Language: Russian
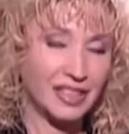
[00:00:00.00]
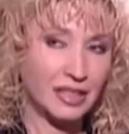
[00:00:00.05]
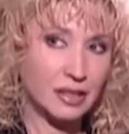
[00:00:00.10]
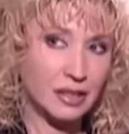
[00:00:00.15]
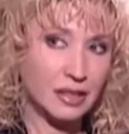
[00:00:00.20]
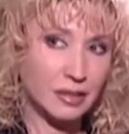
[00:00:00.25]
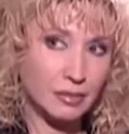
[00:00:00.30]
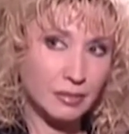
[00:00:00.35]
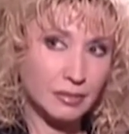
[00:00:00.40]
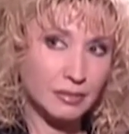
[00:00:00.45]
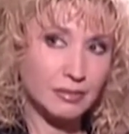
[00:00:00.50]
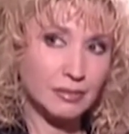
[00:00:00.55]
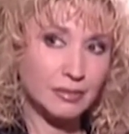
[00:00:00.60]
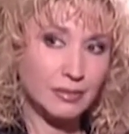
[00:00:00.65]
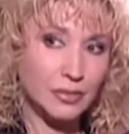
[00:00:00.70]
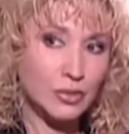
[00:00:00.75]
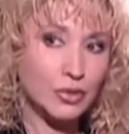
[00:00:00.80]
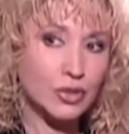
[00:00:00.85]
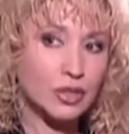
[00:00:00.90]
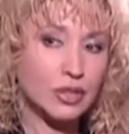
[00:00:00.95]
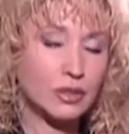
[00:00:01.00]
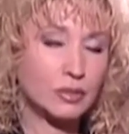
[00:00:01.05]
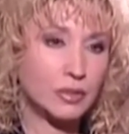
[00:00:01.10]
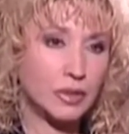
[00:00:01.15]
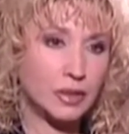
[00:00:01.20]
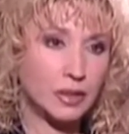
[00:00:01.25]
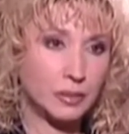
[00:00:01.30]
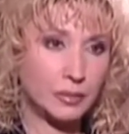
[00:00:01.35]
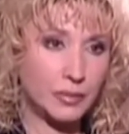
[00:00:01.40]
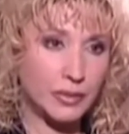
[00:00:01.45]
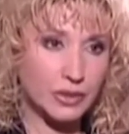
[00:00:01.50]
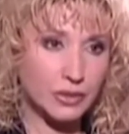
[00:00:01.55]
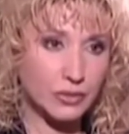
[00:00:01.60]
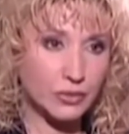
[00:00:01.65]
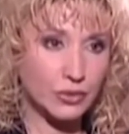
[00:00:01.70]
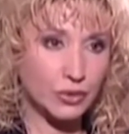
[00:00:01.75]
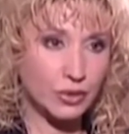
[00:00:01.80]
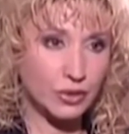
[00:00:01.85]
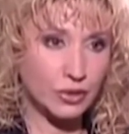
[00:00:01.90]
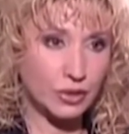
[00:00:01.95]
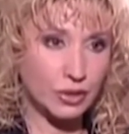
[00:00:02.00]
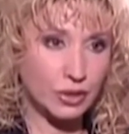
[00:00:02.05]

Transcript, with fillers: Она может себе это позволить